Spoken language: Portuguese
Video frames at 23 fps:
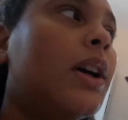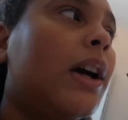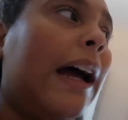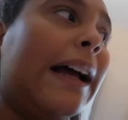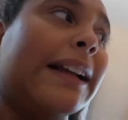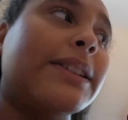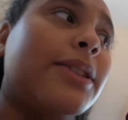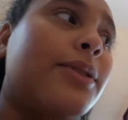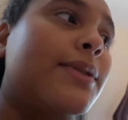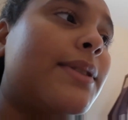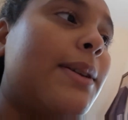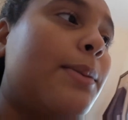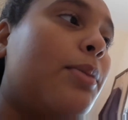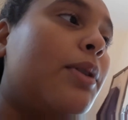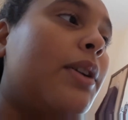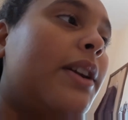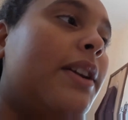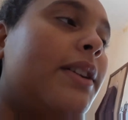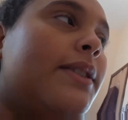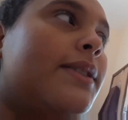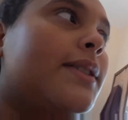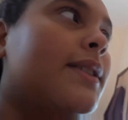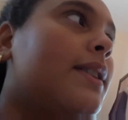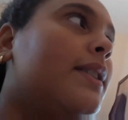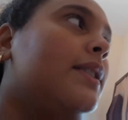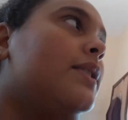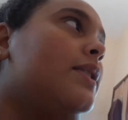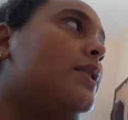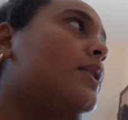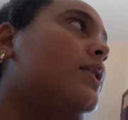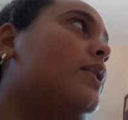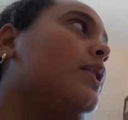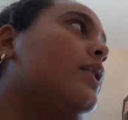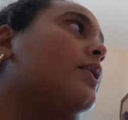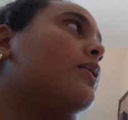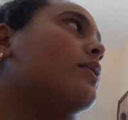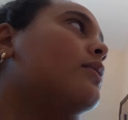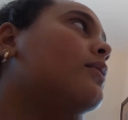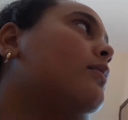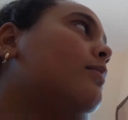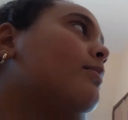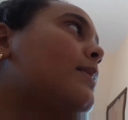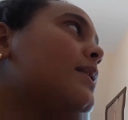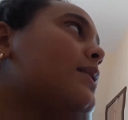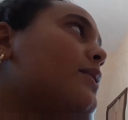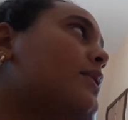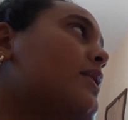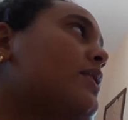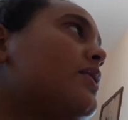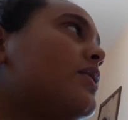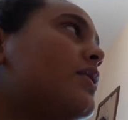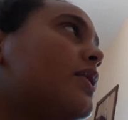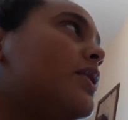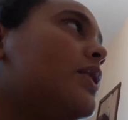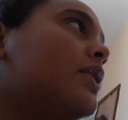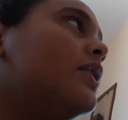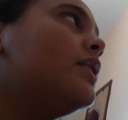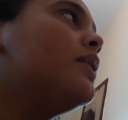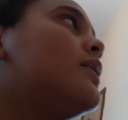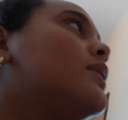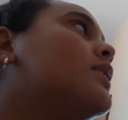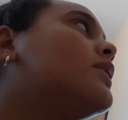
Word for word: Acho que é um sabonete isso aqui de cheiro, mas eu deixo aqui.